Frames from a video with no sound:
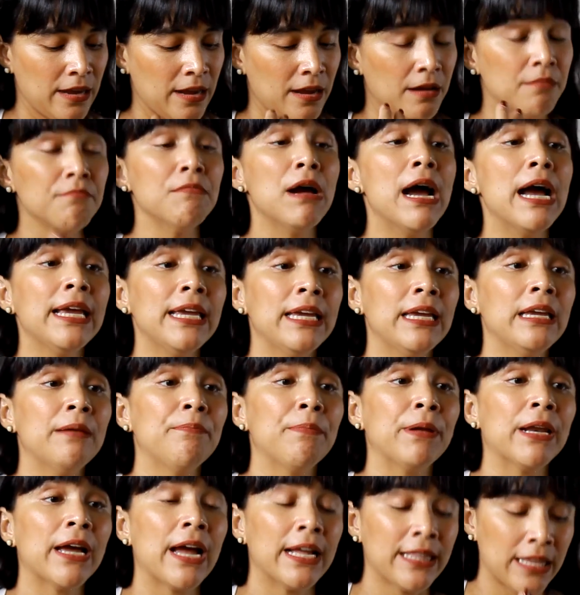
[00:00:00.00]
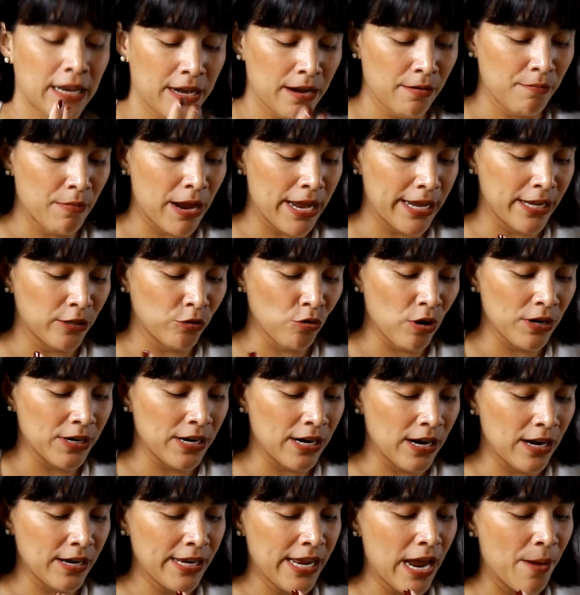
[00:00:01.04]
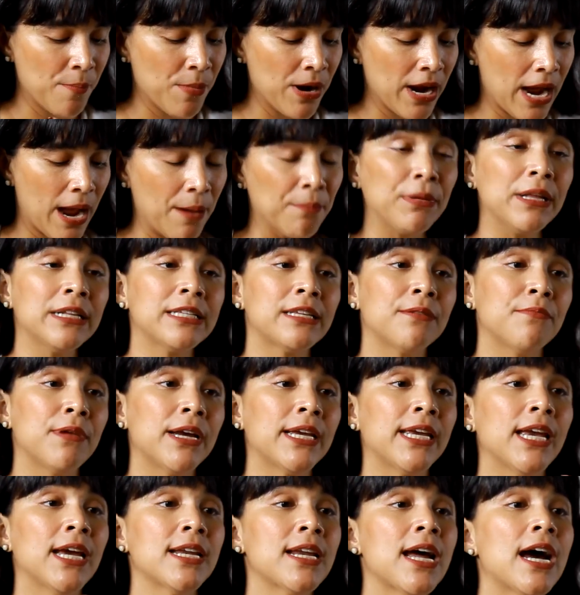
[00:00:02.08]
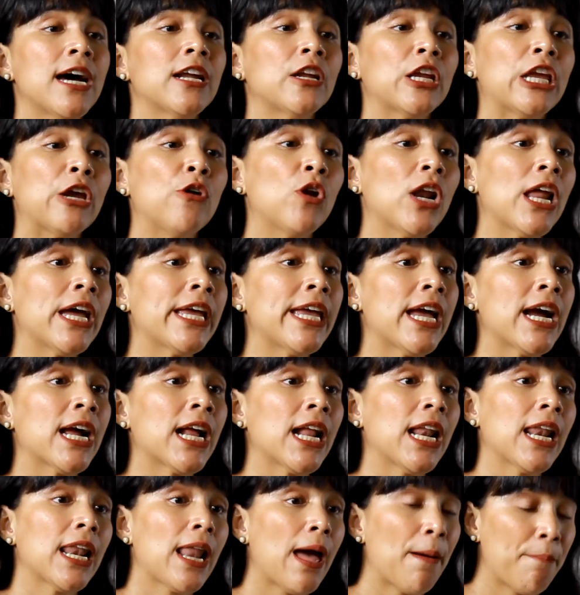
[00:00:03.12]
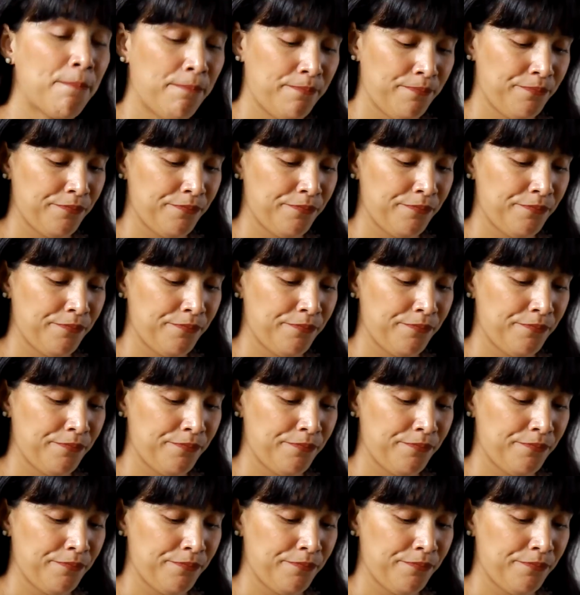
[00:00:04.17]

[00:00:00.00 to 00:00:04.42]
Bayi pelekatan yang baik itu adalah dia mengambil sebagian areola yang gelap